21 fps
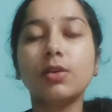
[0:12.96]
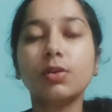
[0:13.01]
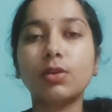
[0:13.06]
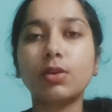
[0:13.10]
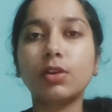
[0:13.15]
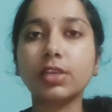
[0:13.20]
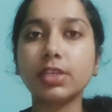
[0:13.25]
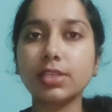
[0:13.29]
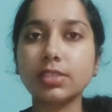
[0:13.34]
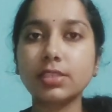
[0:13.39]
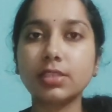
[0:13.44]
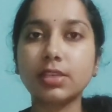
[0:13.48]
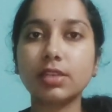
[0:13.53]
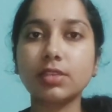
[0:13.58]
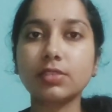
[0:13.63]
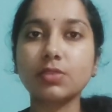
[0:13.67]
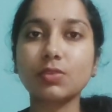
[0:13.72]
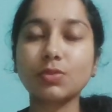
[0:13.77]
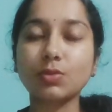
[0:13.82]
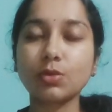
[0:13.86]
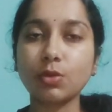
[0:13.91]
और किस तरह
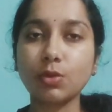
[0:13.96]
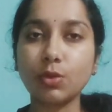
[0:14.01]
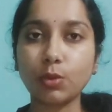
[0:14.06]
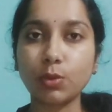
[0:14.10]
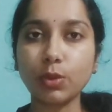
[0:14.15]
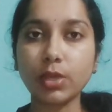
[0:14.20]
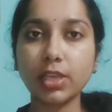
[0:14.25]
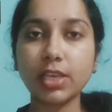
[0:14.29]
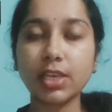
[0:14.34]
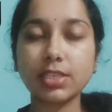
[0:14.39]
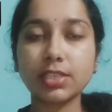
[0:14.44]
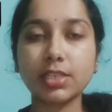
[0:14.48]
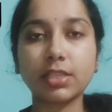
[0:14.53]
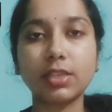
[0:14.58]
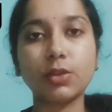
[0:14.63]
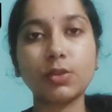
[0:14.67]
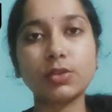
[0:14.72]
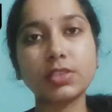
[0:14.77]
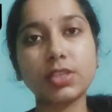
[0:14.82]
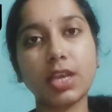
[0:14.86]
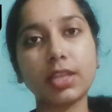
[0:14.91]
से उसको ग्रो किया
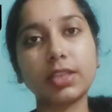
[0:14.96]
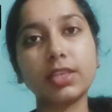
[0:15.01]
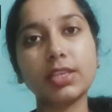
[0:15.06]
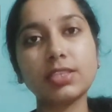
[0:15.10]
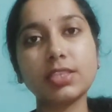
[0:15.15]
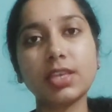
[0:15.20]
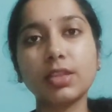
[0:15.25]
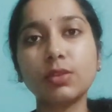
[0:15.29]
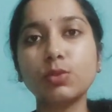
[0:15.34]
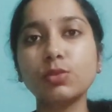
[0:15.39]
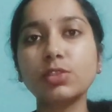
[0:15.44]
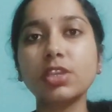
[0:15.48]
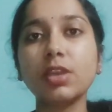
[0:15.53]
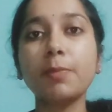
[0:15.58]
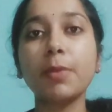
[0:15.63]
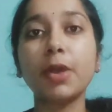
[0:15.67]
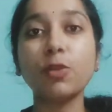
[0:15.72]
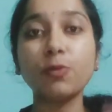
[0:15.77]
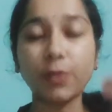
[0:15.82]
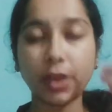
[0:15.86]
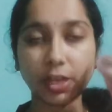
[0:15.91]
जाता है और साथ के साथ उसकी
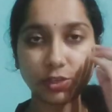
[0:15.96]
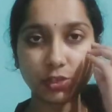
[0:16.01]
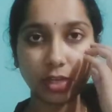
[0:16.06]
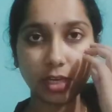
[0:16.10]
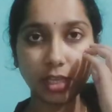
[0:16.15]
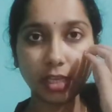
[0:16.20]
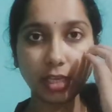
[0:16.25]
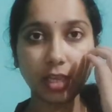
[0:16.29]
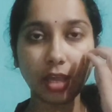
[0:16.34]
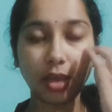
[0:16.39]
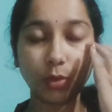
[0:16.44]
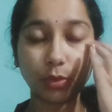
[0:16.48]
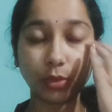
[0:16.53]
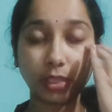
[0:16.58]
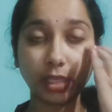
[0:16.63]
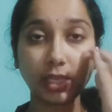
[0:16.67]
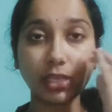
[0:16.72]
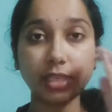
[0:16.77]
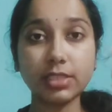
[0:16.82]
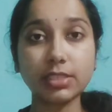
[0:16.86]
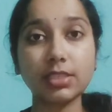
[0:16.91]
मैन्युफैक्चरिंग क्या
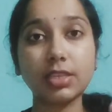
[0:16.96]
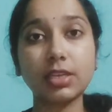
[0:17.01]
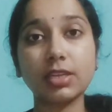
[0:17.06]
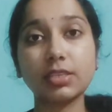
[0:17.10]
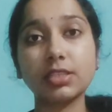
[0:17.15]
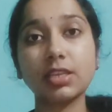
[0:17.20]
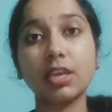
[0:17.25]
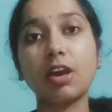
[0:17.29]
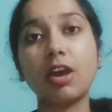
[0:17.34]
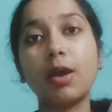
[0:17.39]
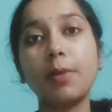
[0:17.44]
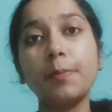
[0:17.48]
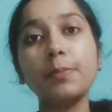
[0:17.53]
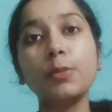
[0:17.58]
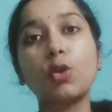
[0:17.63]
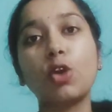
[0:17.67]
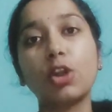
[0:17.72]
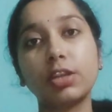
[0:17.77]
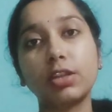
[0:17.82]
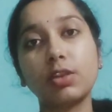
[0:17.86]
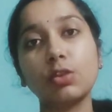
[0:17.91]
होती है किस तरह से हम
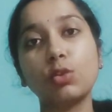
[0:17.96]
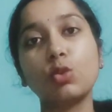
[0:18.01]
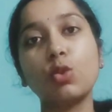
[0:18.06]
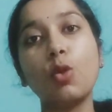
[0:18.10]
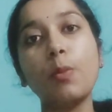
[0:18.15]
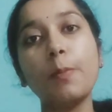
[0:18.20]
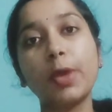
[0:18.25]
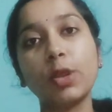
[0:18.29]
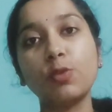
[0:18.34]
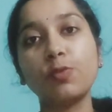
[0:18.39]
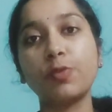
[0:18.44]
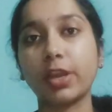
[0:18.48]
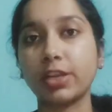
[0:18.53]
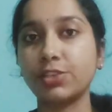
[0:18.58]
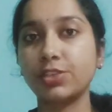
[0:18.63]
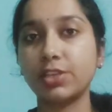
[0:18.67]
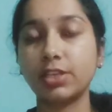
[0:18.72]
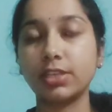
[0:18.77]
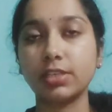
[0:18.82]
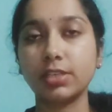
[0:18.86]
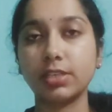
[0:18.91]
कॉटन को
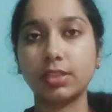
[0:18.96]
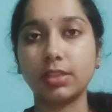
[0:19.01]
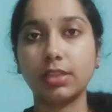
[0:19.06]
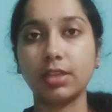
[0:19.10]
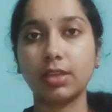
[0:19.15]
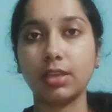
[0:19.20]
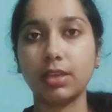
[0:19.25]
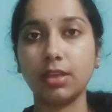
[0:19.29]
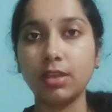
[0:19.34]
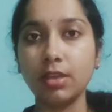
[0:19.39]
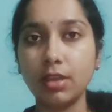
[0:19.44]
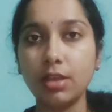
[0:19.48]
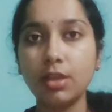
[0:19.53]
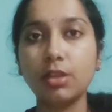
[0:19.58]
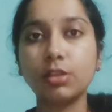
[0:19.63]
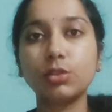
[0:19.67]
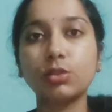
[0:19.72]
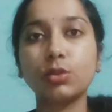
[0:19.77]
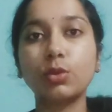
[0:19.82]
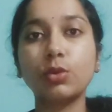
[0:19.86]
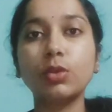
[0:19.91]
मैन्युफैक्चर्ड करते हैं
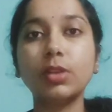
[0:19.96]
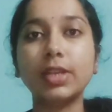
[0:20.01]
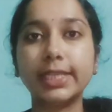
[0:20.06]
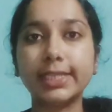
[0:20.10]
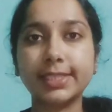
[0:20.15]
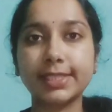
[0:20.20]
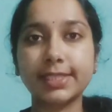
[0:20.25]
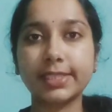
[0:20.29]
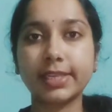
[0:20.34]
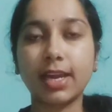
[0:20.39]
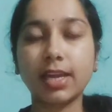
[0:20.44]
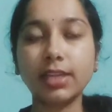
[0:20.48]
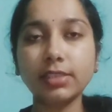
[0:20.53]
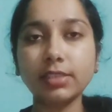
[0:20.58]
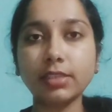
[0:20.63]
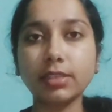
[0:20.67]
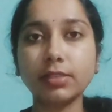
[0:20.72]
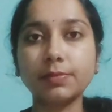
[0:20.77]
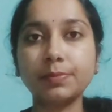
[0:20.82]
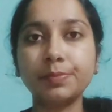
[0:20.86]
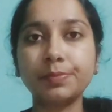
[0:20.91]
तो लेट्स
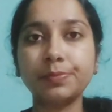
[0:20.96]
स्टार्ट